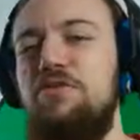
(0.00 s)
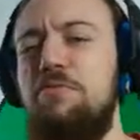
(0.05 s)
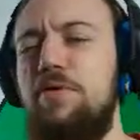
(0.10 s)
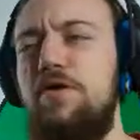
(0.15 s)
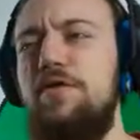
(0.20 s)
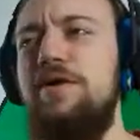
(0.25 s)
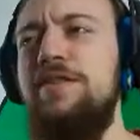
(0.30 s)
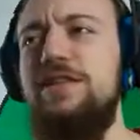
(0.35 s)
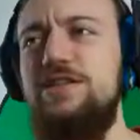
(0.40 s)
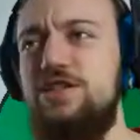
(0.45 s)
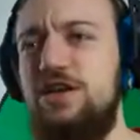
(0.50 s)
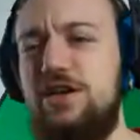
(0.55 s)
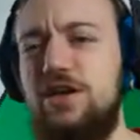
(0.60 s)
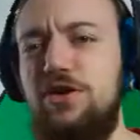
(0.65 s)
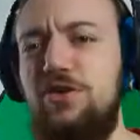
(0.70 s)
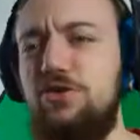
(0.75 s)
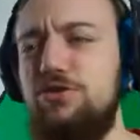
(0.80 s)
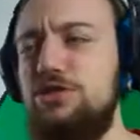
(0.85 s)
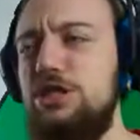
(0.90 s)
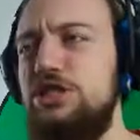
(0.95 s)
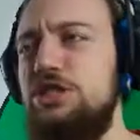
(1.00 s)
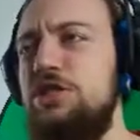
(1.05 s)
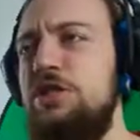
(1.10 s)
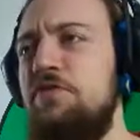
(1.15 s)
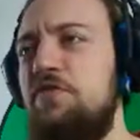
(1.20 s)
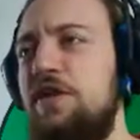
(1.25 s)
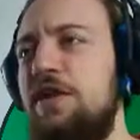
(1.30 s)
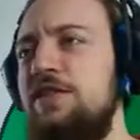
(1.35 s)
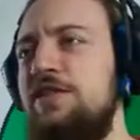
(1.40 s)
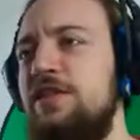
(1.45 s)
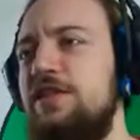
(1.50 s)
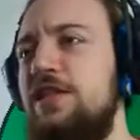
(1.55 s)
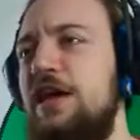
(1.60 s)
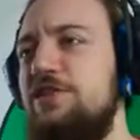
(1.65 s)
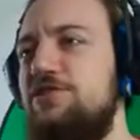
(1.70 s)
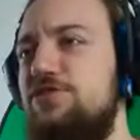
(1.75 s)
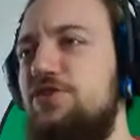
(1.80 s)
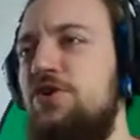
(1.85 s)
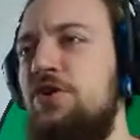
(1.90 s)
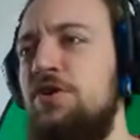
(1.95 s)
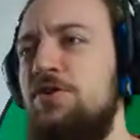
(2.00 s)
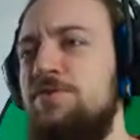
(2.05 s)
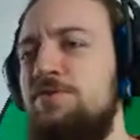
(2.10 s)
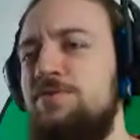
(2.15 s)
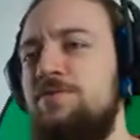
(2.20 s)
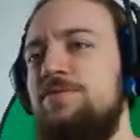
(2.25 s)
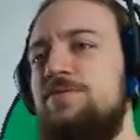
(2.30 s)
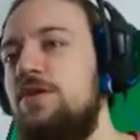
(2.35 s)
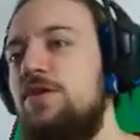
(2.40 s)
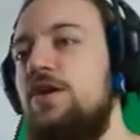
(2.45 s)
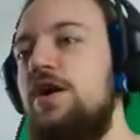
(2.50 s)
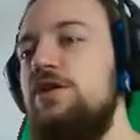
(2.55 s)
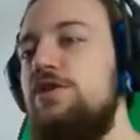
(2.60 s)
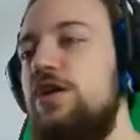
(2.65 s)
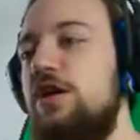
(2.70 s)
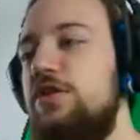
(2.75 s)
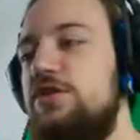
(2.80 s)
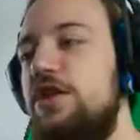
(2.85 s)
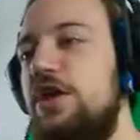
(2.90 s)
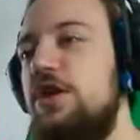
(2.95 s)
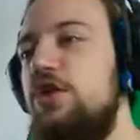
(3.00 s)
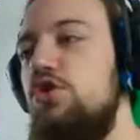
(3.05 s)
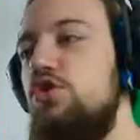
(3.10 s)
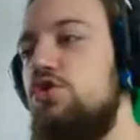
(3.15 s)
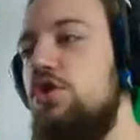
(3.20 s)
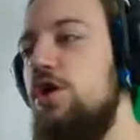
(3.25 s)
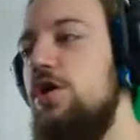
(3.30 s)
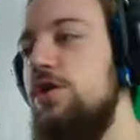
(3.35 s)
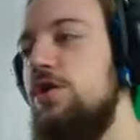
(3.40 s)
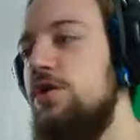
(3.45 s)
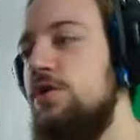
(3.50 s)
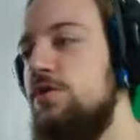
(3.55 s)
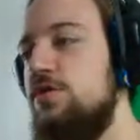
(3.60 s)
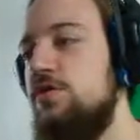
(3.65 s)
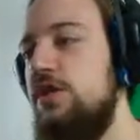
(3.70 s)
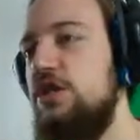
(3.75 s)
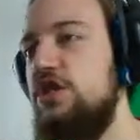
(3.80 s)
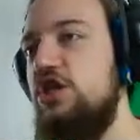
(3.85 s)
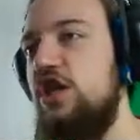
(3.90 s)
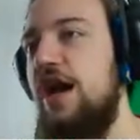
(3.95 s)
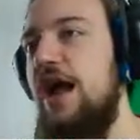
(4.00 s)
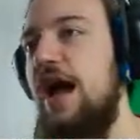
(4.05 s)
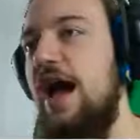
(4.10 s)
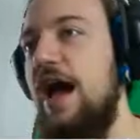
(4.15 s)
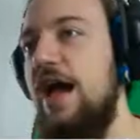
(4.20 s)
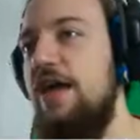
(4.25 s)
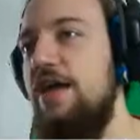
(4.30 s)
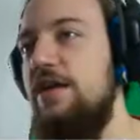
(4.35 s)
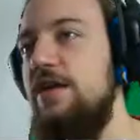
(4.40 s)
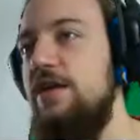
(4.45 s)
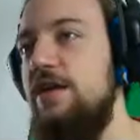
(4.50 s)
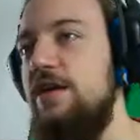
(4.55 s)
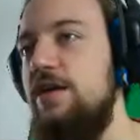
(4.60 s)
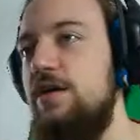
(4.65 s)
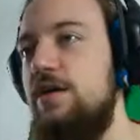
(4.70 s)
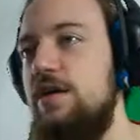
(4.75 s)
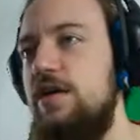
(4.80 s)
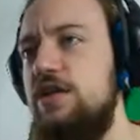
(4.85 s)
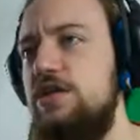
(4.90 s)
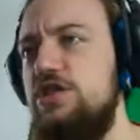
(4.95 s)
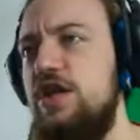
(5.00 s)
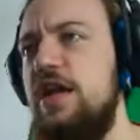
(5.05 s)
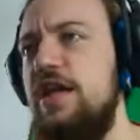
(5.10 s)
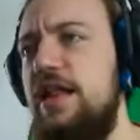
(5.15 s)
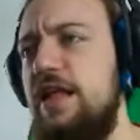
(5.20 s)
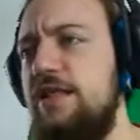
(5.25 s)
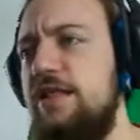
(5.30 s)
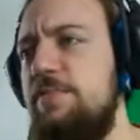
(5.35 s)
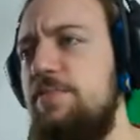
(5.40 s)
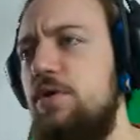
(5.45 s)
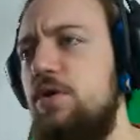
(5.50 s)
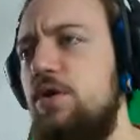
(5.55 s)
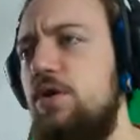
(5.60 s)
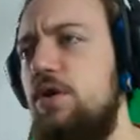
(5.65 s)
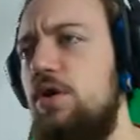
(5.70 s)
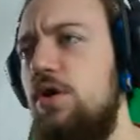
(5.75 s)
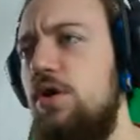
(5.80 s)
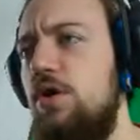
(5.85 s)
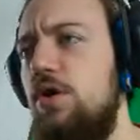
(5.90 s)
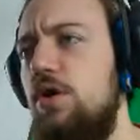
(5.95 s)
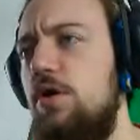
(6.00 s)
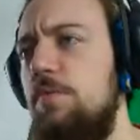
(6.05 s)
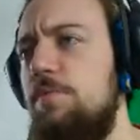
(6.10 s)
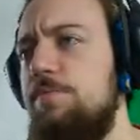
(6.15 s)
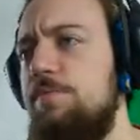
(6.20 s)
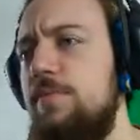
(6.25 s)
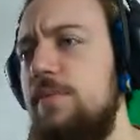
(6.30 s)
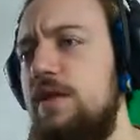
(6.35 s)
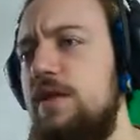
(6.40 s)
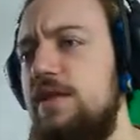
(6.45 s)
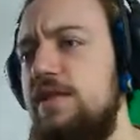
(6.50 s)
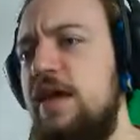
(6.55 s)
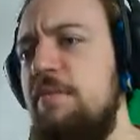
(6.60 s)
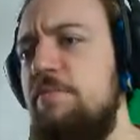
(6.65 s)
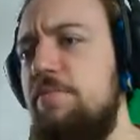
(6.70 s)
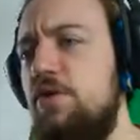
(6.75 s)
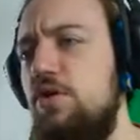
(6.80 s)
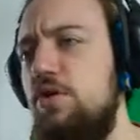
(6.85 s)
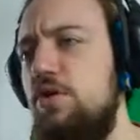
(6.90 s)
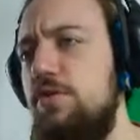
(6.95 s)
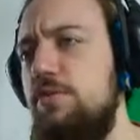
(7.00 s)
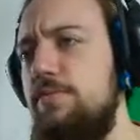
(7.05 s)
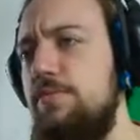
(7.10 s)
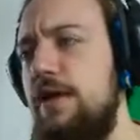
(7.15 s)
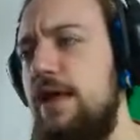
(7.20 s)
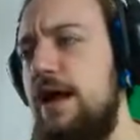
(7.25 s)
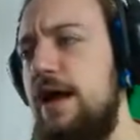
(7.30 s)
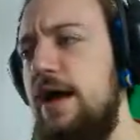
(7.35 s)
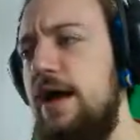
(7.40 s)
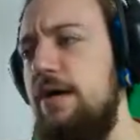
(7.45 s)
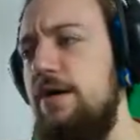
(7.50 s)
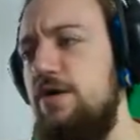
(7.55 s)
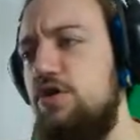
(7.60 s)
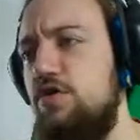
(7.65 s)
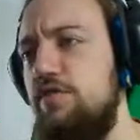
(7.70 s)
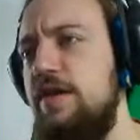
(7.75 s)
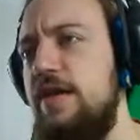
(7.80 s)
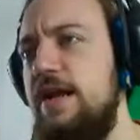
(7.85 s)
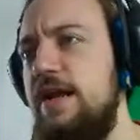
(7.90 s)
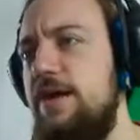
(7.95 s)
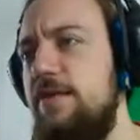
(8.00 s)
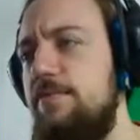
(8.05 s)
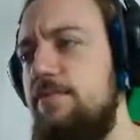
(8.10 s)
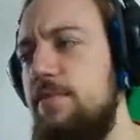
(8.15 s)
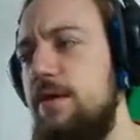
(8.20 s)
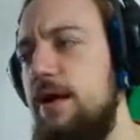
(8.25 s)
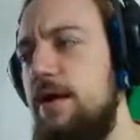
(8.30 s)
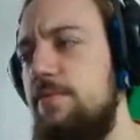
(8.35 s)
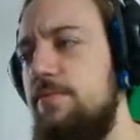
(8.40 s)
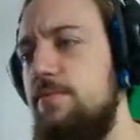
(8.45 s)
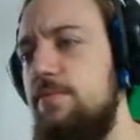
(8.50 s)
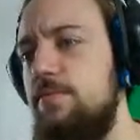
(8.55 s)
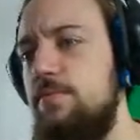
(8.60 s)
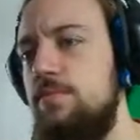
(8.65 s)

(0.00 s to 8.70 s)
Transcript: Probabilmente cercherò cosa significa in tedesco. Cosa c'è aiuto? The Shrine. The Shrine è tipo... Tempio. La rovina. La...